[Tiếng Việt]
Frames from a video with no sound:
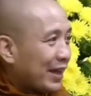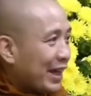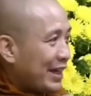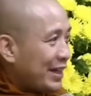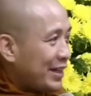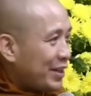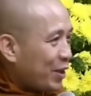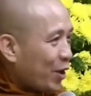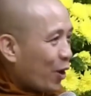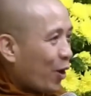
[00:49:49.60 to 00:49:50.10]

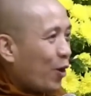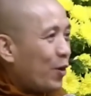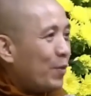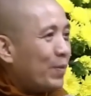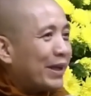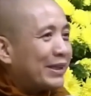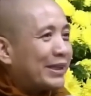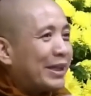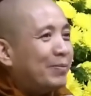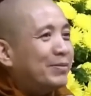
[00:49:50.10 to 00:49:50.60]
thấy
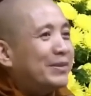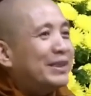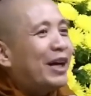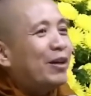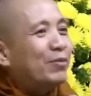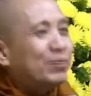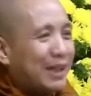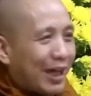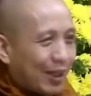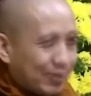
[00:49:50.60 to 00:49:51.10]
khổ mà tâm
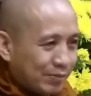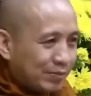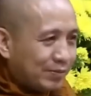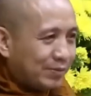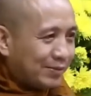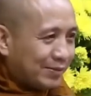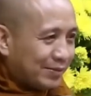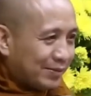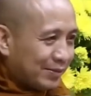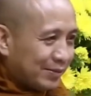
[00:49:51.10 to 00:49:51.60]
không động